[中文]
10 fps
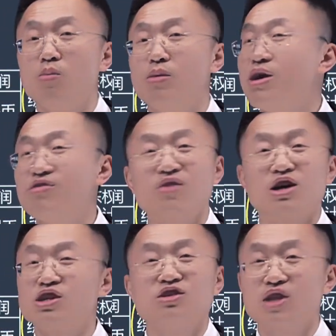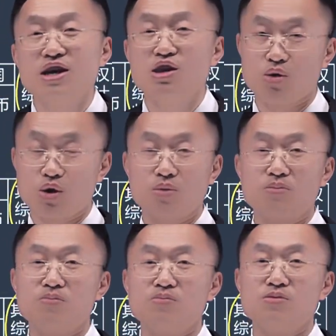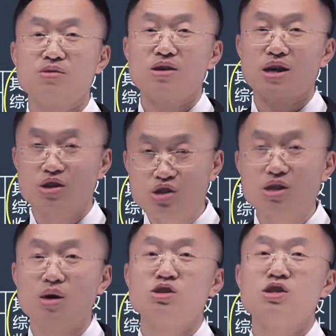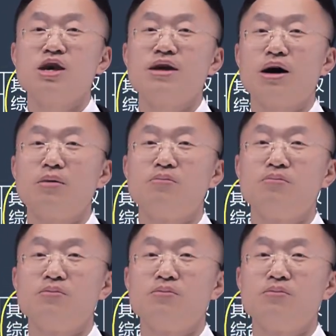没法成单一汇率，累计到今天呢？